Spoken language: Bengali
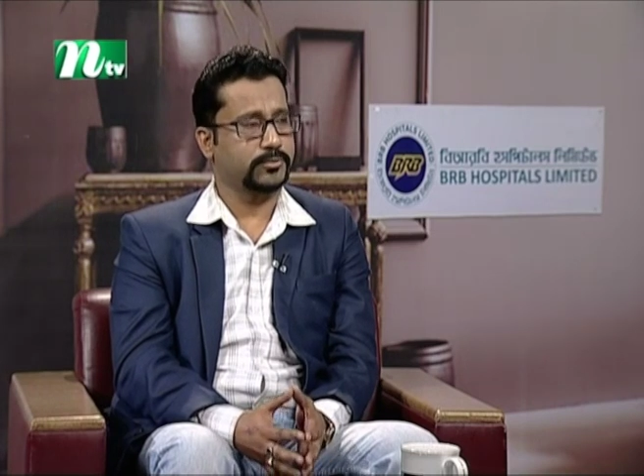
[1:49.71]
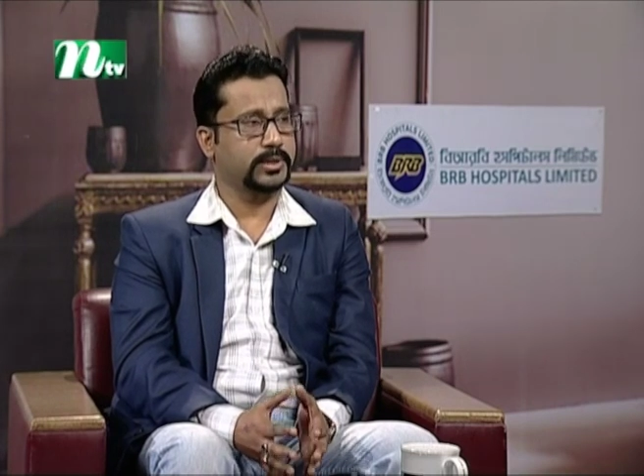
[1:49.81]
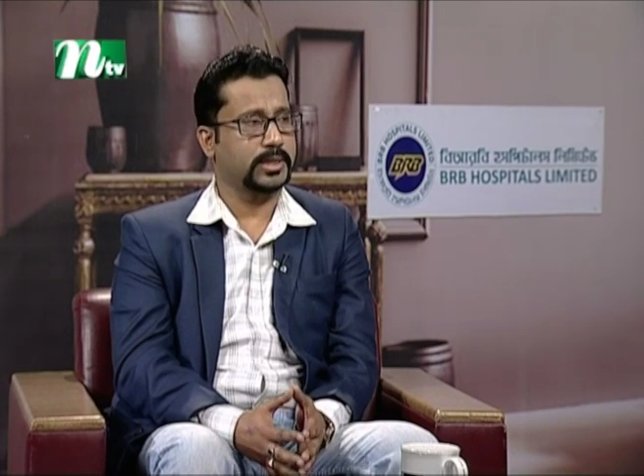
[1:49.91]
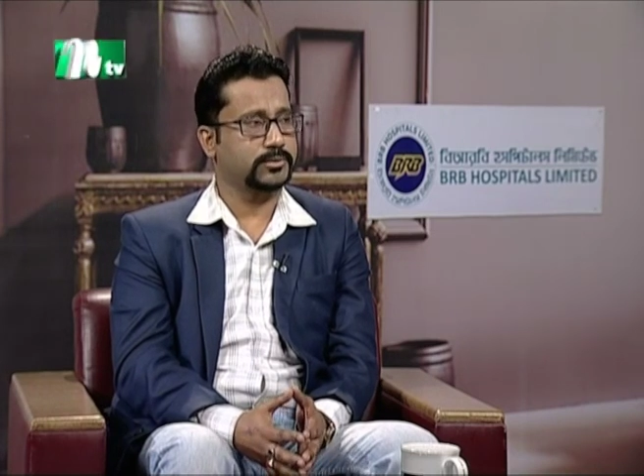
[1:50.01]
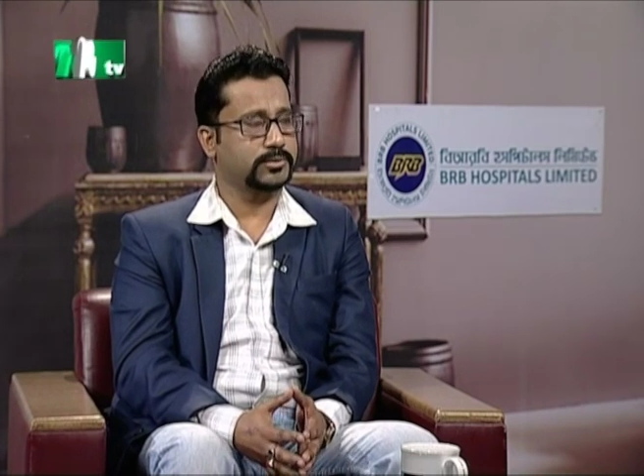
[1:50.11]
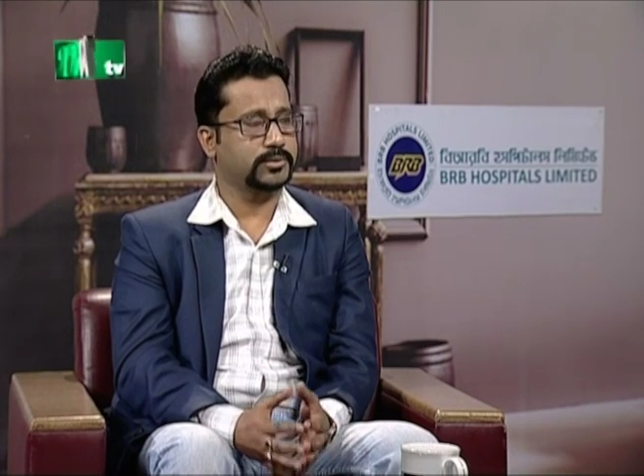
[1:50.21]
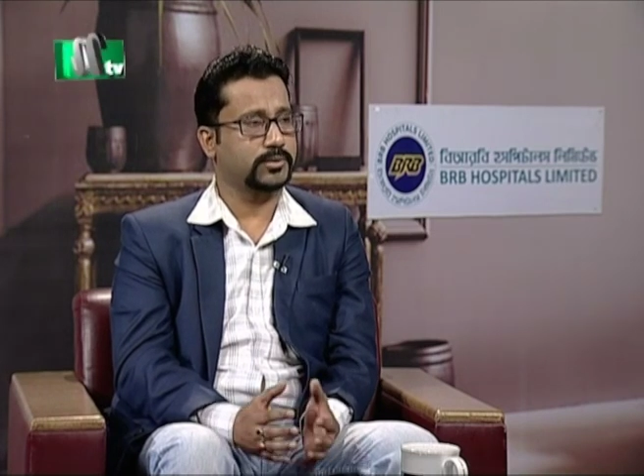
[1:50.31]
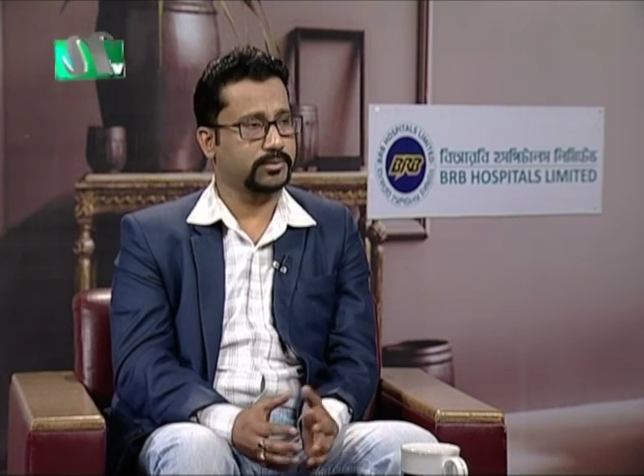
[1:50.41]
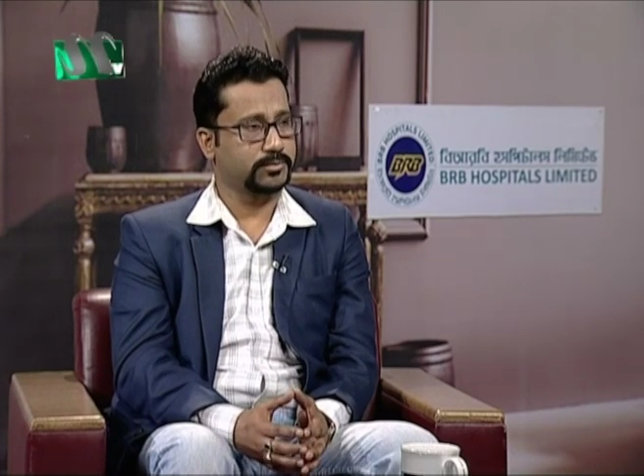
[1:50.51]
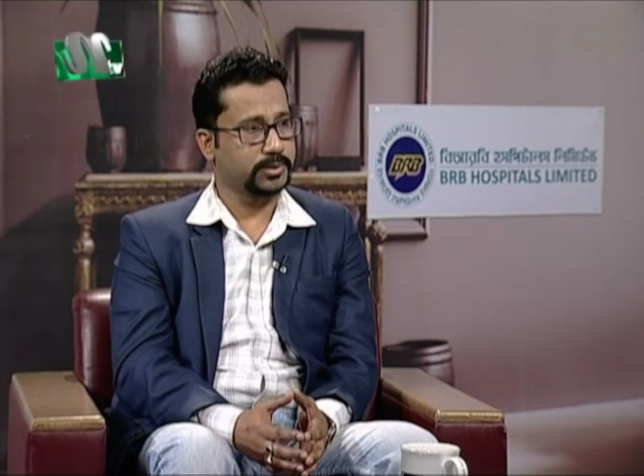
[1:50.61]
ওই অ্যান্ড্রোজেন
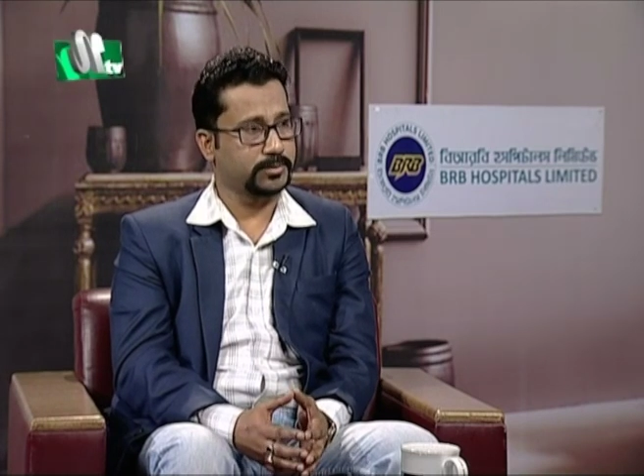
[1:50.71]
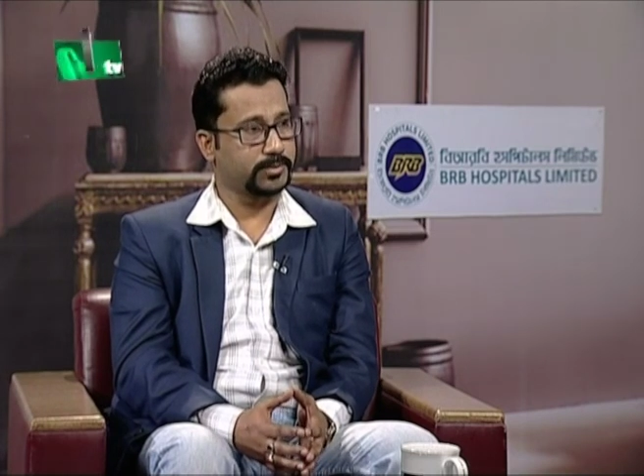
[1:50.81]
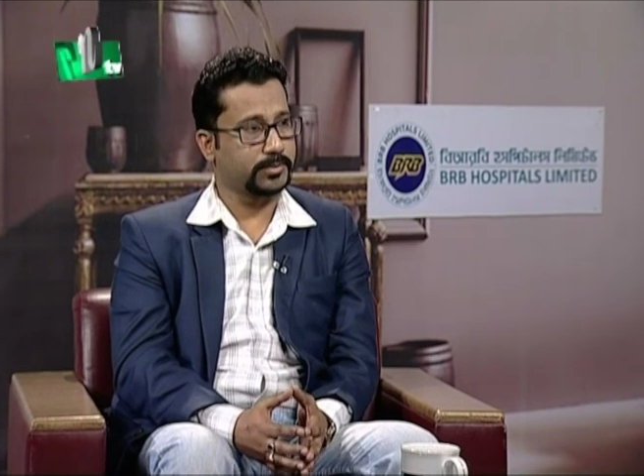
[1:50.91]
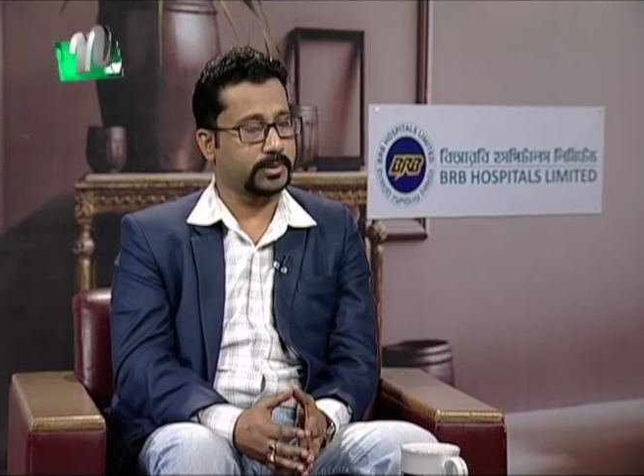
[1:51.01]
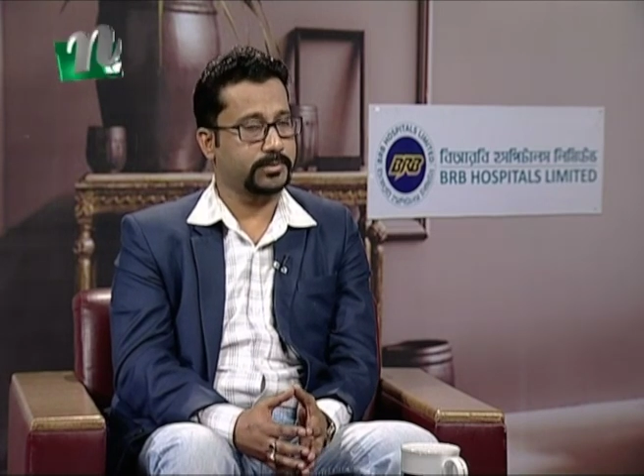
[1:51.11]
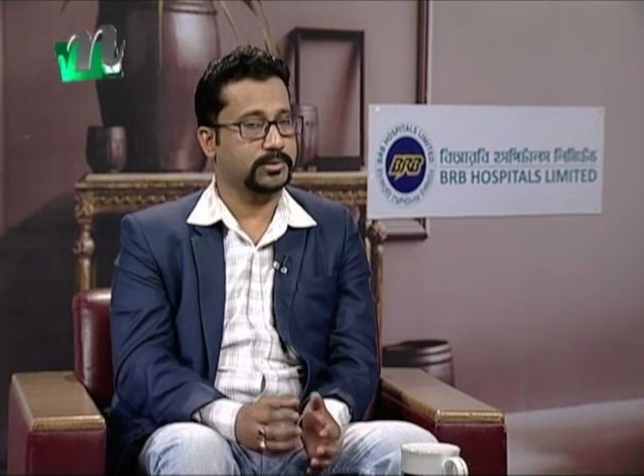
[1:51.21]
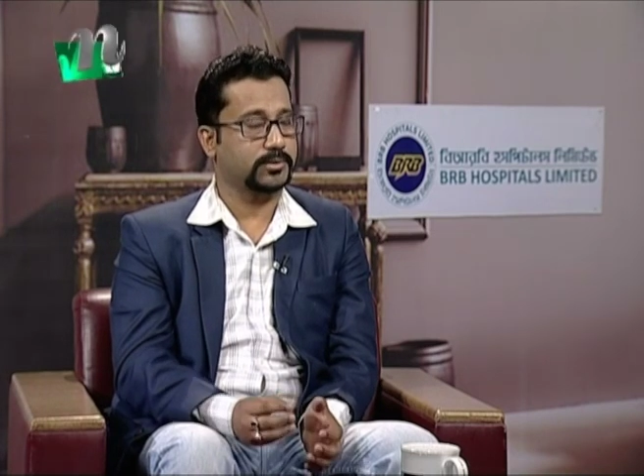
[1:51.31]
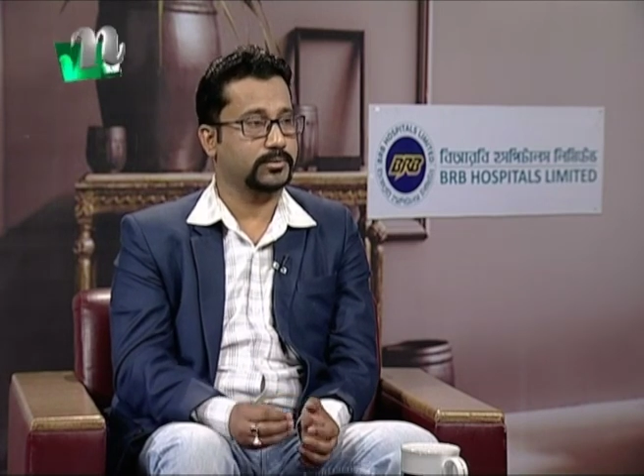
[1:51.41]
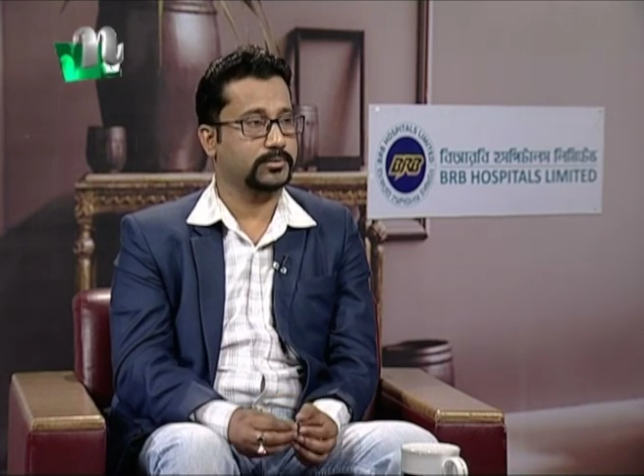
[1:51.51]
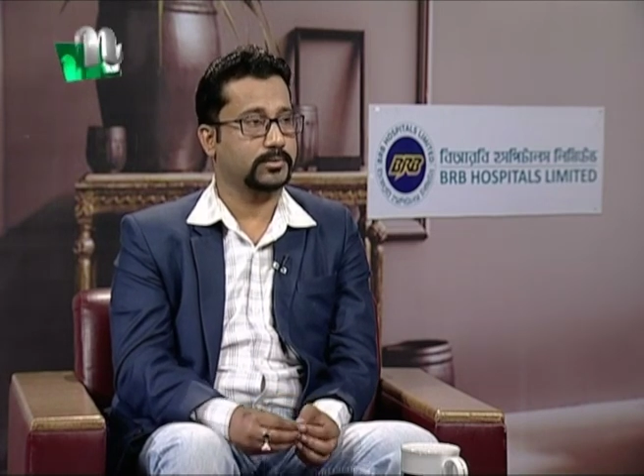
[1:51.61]
হরমোনের প্রভাবে
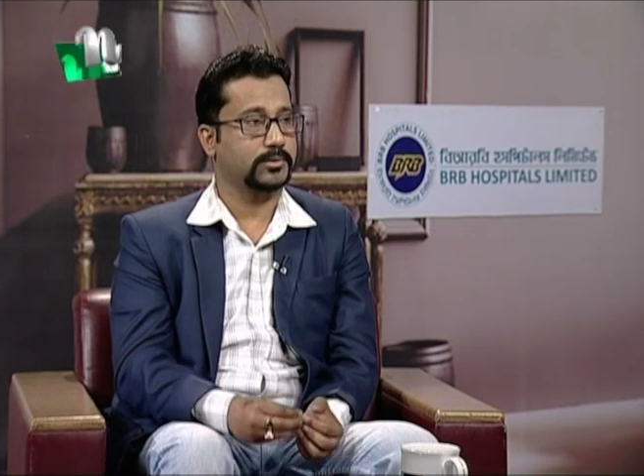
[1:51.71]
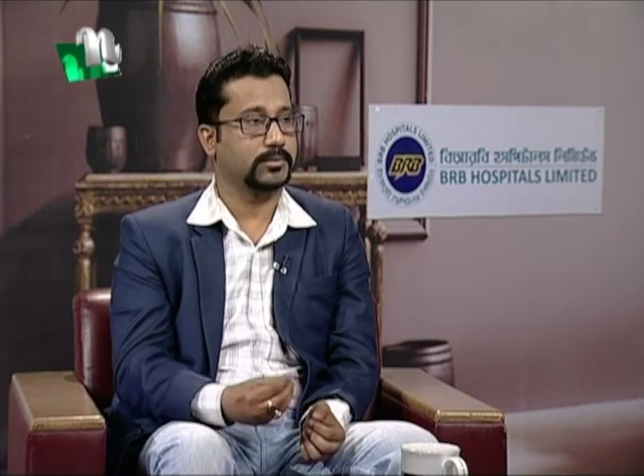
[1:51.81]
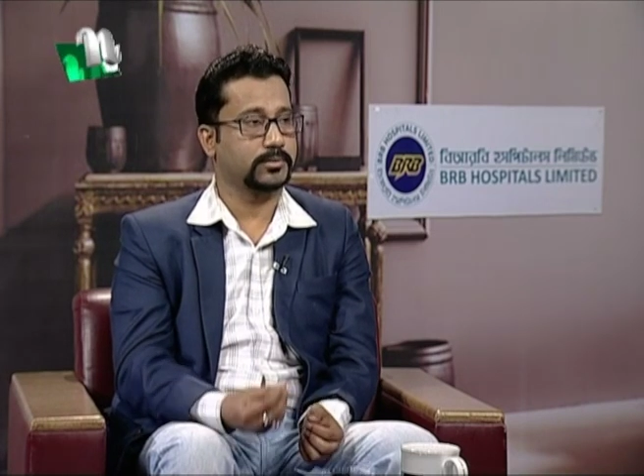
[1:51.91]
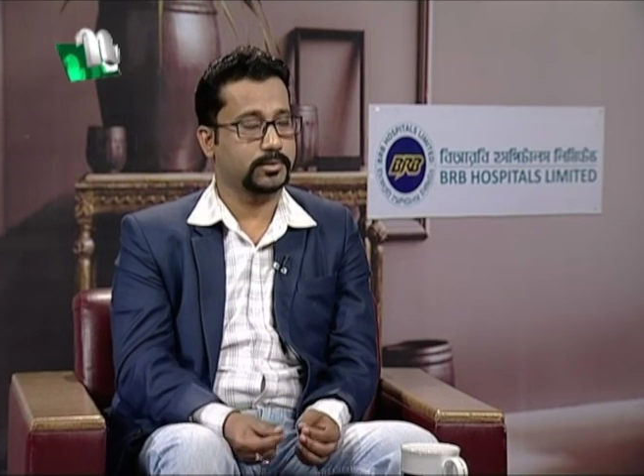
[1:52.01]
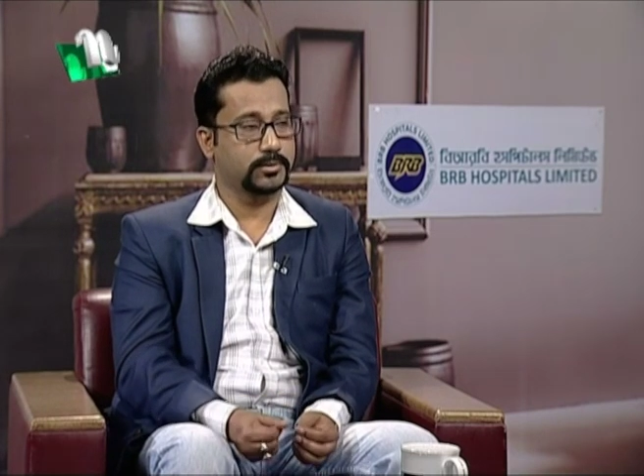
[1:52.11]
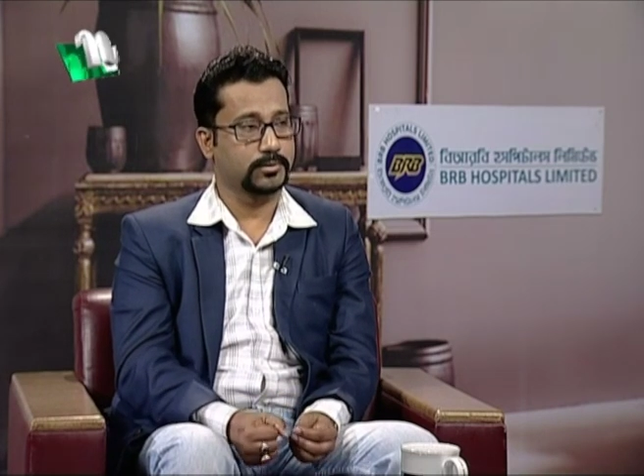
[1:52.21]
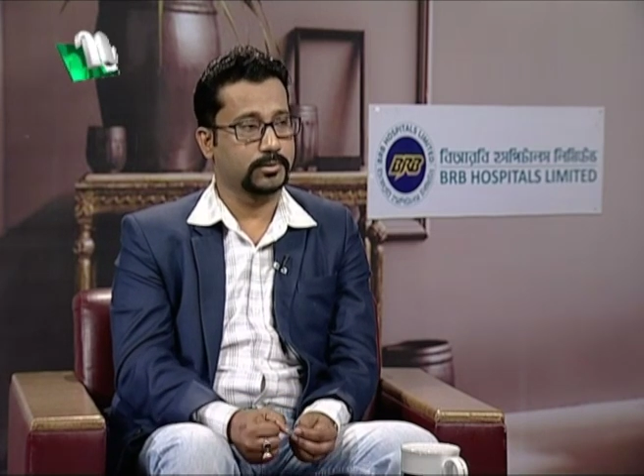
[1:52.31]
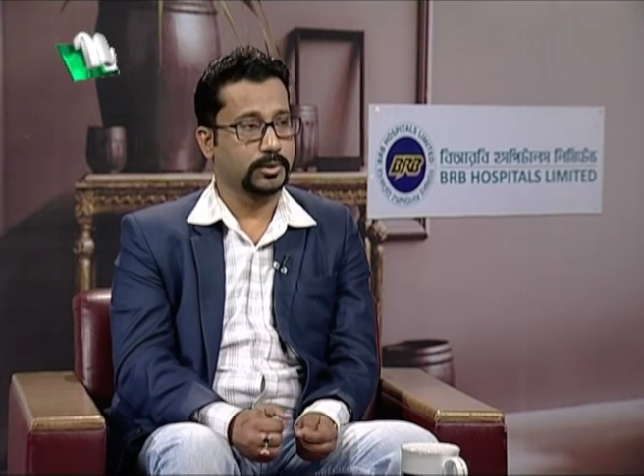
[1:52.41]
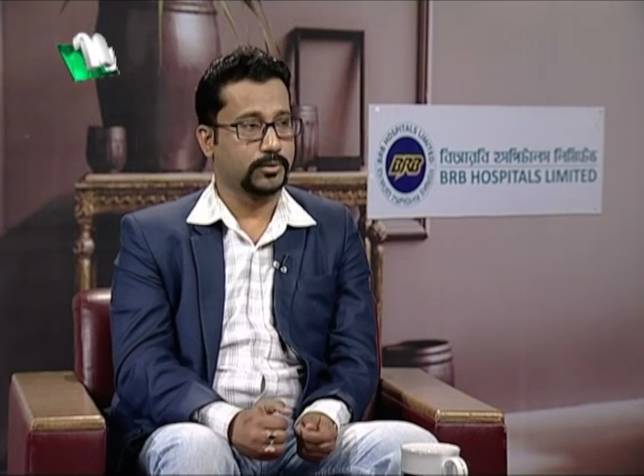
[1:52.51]
যখন তৈলগ্রন্থিগুলো